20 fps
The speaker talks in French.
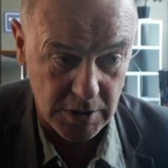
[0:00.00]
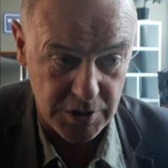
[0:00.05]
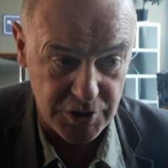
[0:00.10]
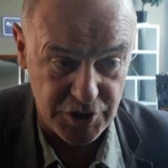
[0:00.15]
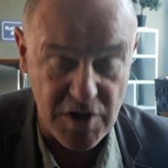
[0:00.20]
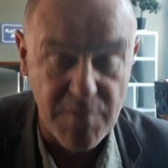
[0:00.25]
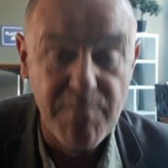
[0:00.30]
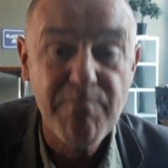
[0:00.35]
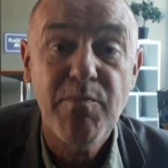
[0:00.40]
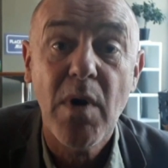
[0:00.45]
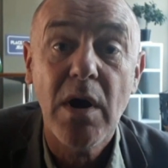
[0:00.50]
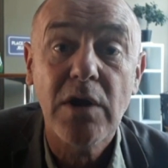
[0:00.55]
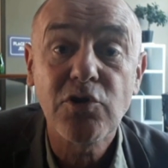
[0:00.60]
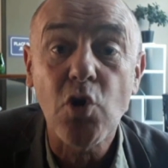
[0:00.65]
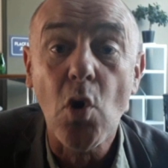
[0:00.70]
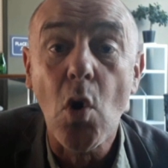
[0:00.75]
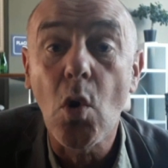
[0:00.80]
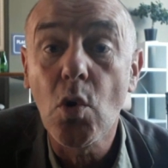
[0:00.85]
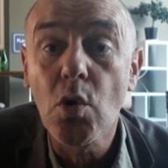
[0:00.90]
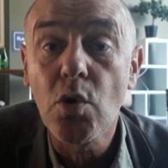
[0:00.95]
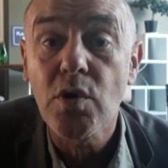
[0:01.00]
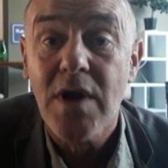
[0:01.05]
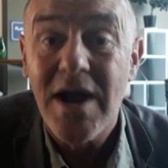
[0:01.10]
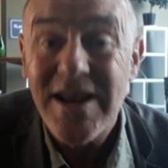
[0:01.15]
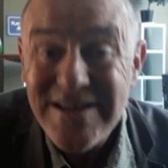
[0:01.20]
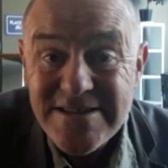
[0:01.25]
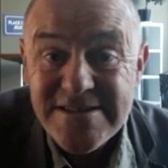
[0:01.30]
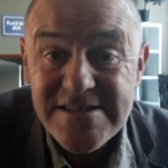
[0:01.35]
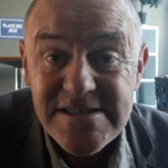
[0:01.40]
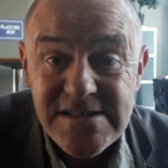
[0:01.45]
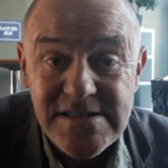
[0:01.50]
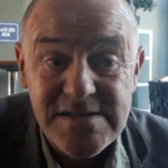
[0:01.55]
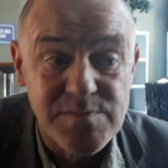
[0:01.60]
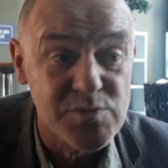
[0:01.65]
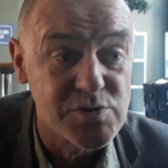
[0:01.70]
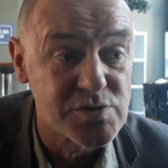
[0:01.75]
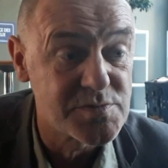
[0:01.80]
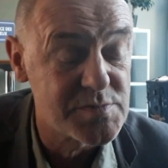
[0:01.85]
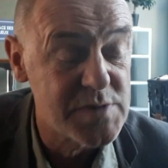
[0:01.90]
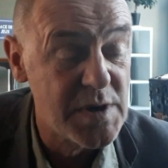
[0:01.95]
J'aime pas trop le
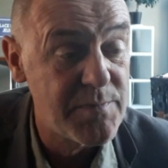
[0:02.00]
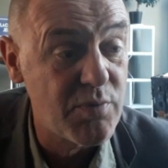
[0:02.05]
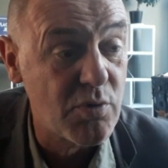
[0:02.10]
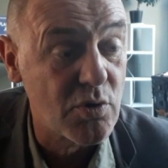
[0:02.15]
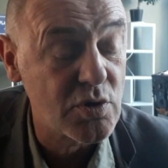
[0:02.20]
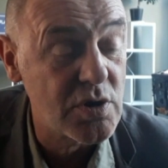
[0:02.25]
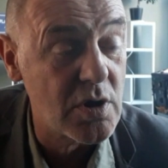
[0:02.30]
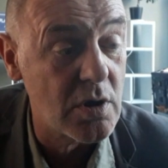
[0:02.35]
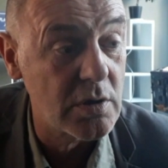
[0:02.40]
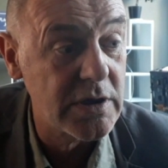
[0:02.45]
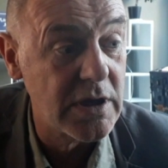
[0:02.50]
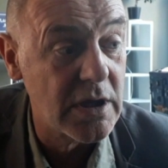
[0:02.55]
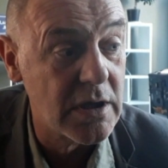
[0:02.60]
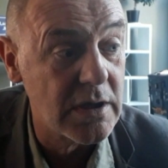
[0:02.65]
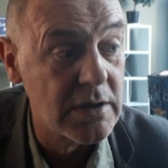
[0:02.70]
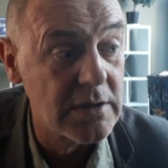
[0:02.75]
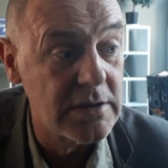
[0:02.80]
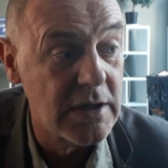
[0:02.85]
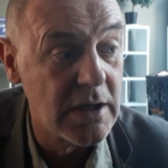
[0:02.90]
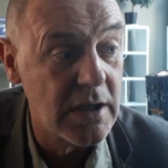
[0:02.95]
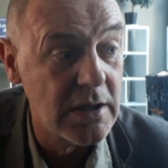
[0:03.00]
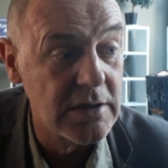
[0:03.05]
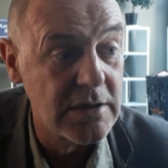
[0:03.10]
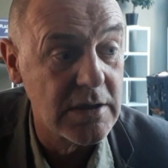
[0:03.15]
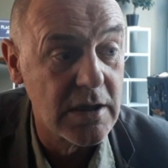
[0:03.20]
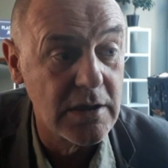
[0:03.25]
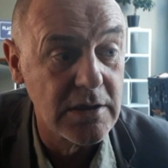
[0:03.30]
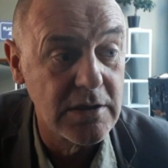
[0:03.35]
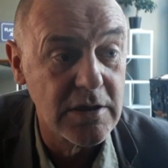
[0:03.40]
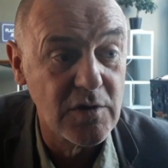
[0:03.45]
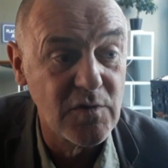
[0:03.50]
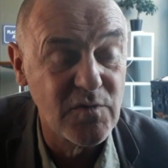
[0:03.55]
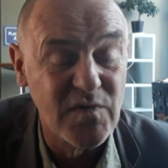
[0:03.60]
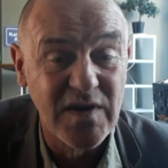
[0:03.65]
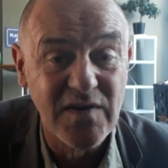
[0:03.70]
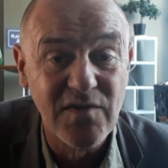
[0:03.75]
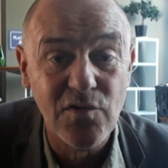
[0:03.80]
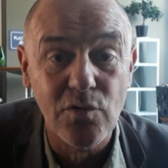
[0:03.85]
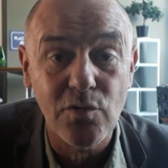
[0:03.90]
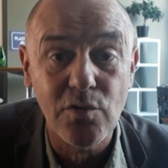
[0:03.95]
narcissisme, mais pourtant il y a, une
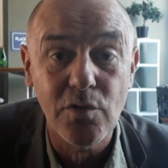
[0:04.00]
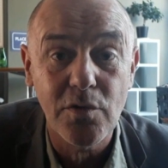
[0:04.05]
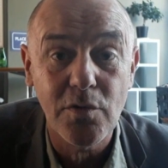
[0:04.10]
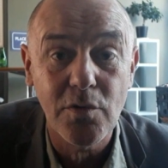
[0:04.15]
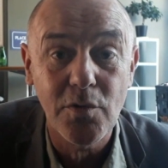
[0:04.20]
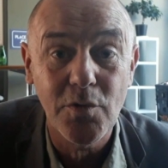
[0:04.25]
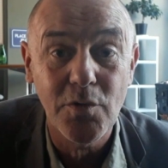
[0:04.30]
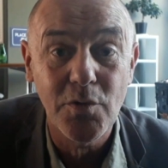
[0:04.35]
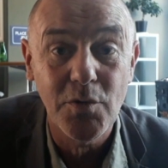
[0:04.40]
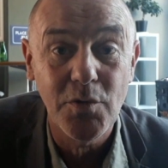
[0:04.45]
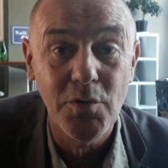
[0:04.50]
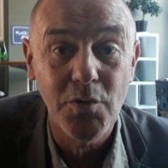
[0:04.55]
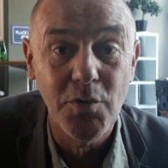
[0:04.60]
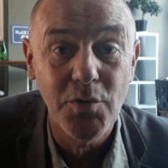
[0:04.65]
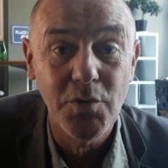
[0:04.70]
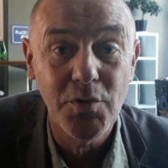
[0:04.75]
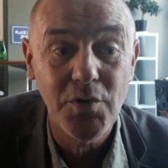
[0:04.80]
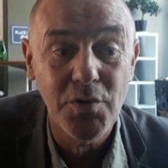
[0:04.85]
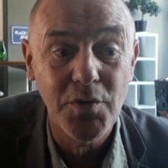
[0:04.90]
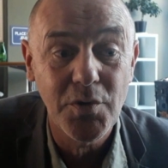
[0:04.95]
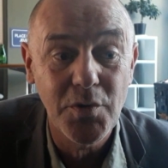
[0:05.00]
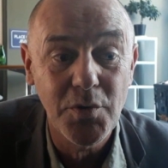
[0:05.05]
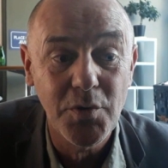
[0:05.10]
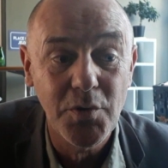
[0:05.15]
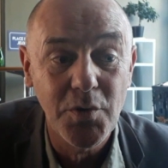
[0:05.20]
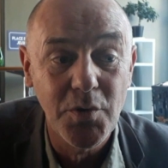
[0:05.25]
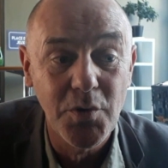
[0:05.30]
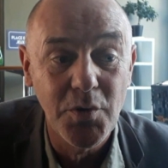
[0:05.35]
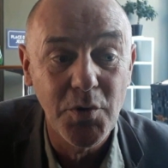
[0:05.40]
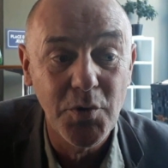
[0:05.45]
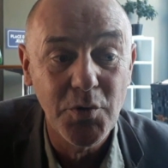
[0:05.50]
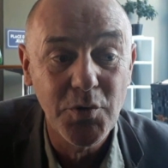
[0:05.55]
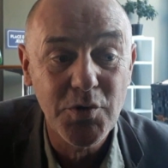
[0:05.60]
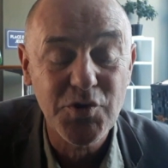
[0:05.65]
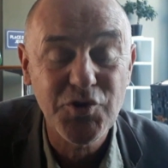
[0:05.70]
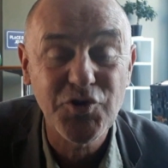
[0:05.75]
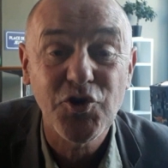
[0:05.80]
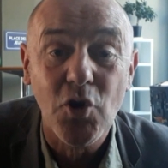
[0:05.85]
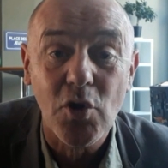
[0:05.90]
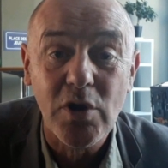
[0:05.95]
façon de,
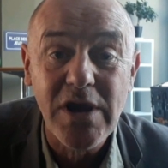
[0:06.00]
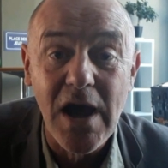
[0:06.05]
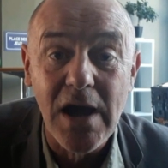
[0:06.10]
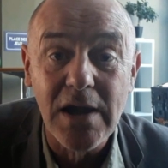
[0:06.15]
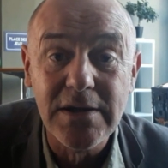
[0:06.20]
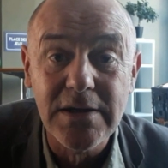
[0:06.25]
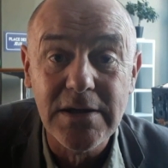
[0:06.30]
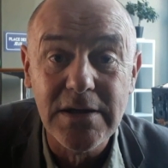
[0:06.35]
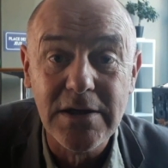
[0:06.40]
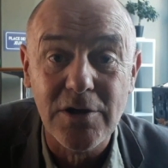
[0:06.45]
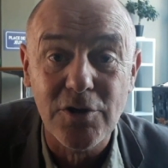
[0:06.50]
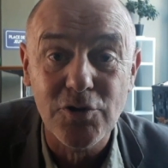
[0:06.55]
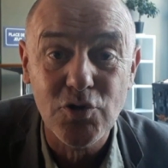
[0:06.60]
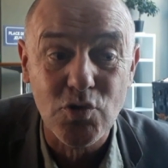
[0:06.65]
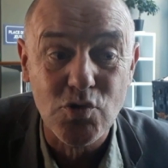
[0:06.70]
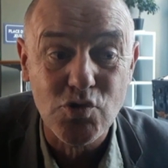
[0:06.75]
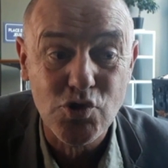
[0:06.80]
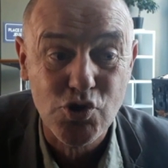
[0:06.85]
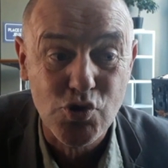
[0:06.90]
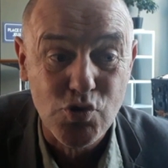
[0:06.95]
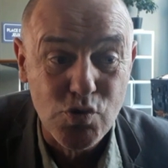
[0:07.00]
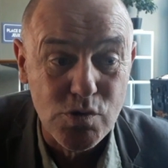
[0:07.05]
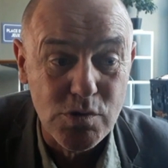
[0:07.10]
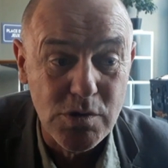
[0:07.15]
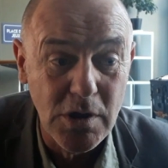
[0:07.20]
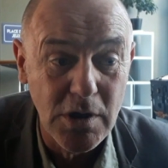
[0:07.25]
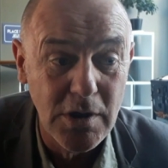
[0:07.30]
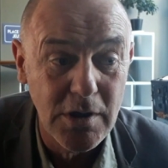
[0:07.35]
se regarder quand on joue